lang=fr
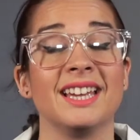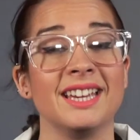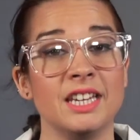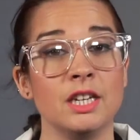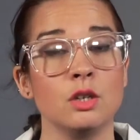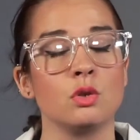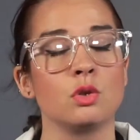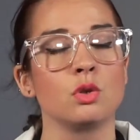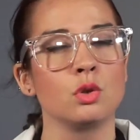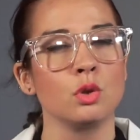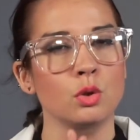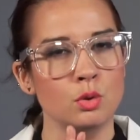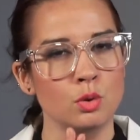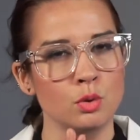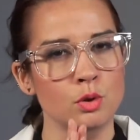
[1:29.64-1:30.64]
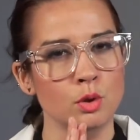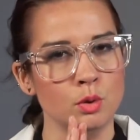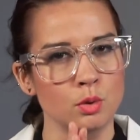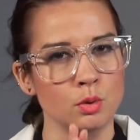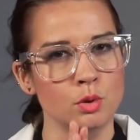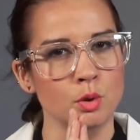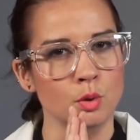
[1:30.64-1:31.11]
Et surtout,
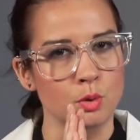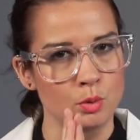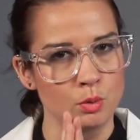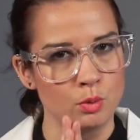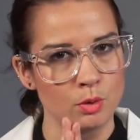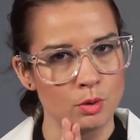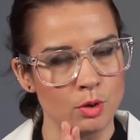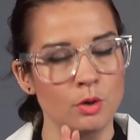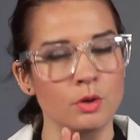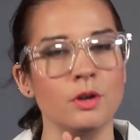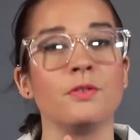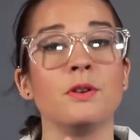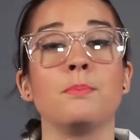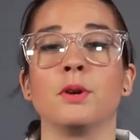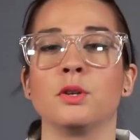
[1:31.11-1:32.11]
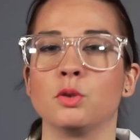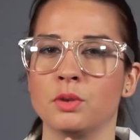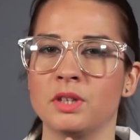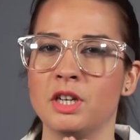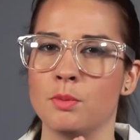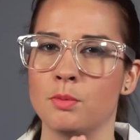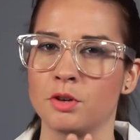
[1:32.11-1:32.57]
surtout, surtout, on ne fait pas
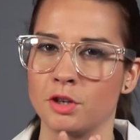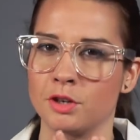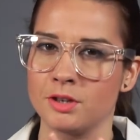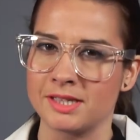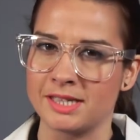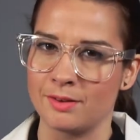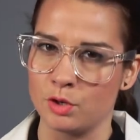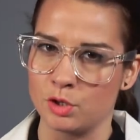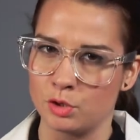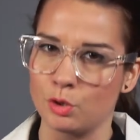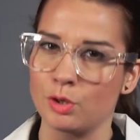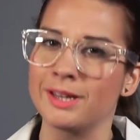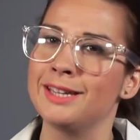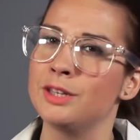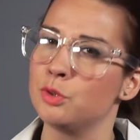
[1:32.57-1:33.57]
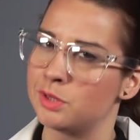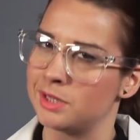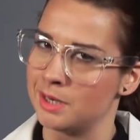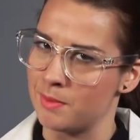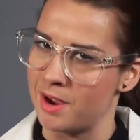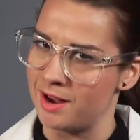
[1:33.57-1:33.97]
tourner le moteur de sa voiture inutilement.